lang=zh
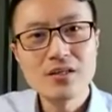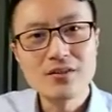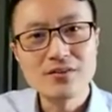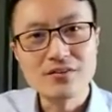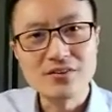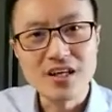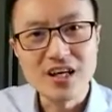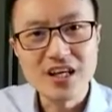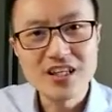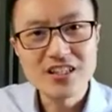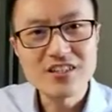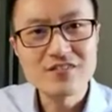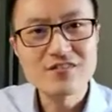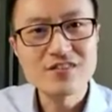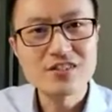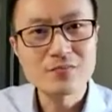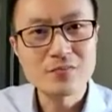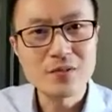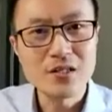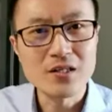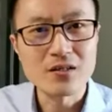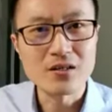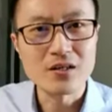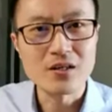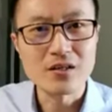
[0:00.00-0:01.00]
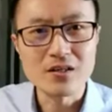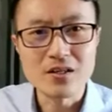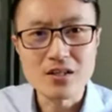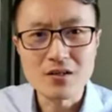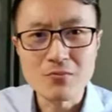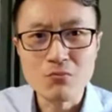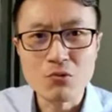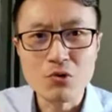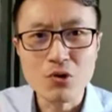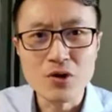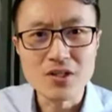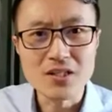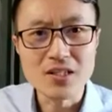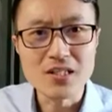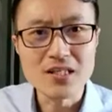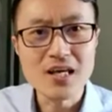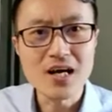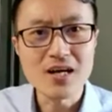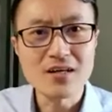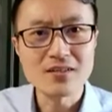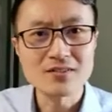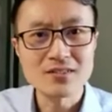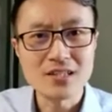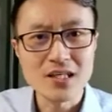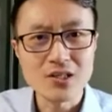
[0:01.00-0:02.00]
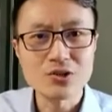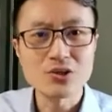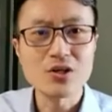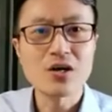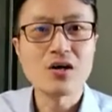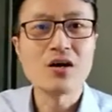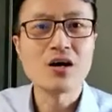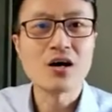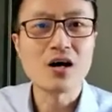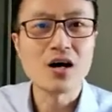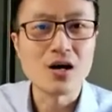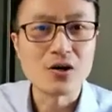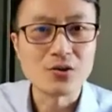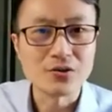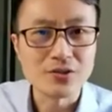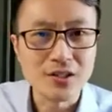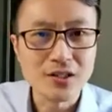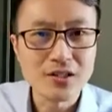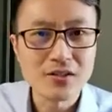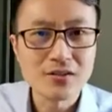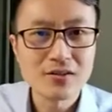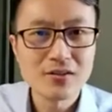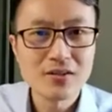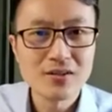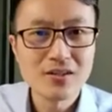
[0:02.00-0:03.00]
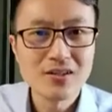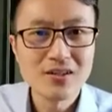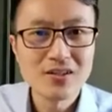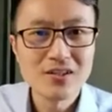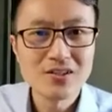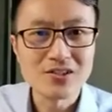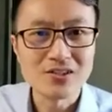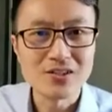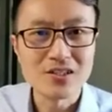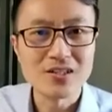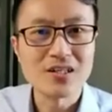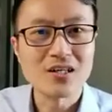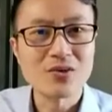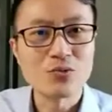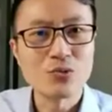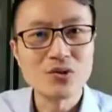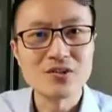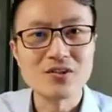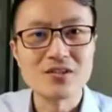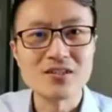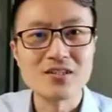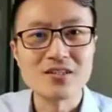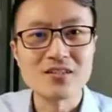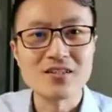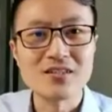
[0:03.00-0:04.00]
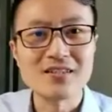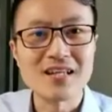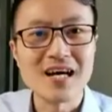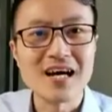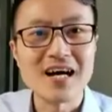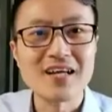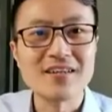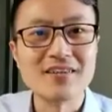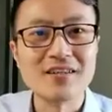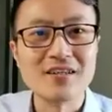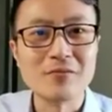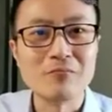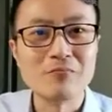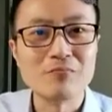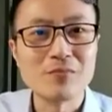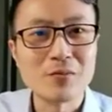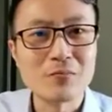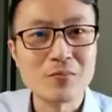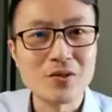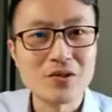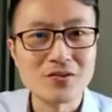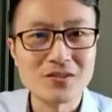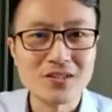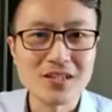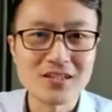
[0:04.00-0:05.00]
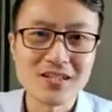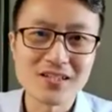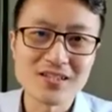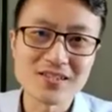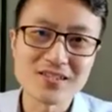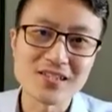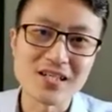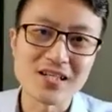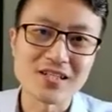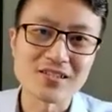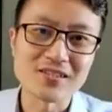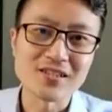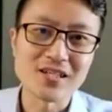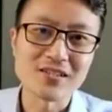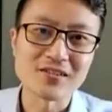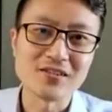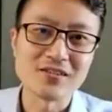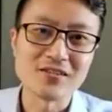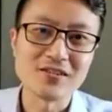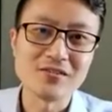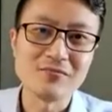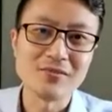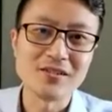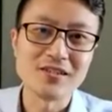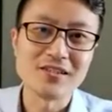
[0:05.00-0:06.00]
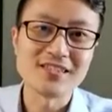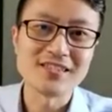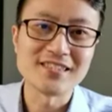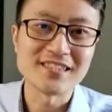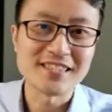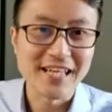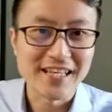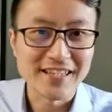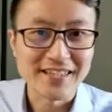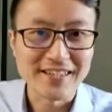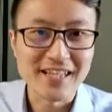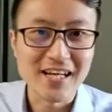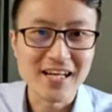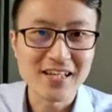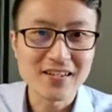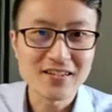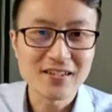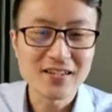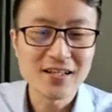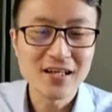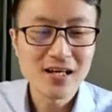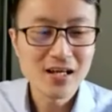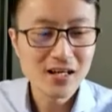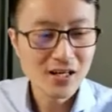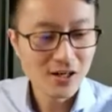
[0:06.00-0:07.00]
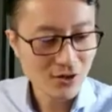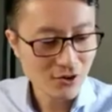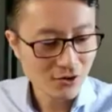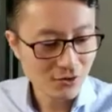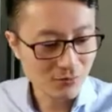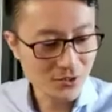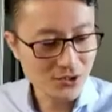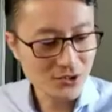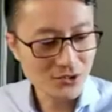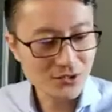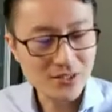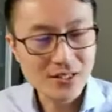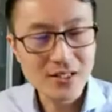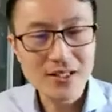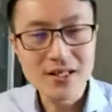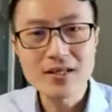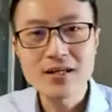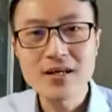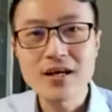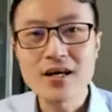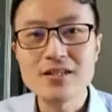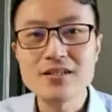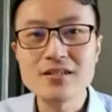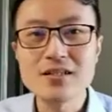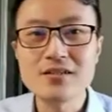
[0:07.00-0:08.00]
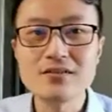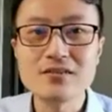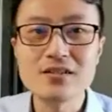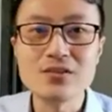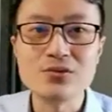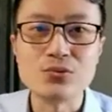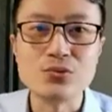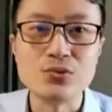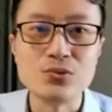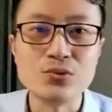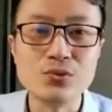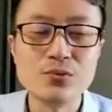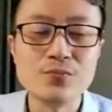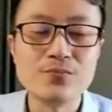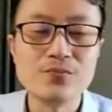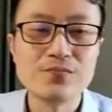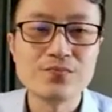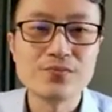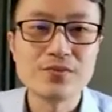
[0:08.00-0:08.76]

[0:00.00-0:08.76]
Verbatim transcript: native speaker 一模一样才叫好呢？实际上，问题的答案呢，并没有大家想象的那么的简单。我们首先来看一张地图，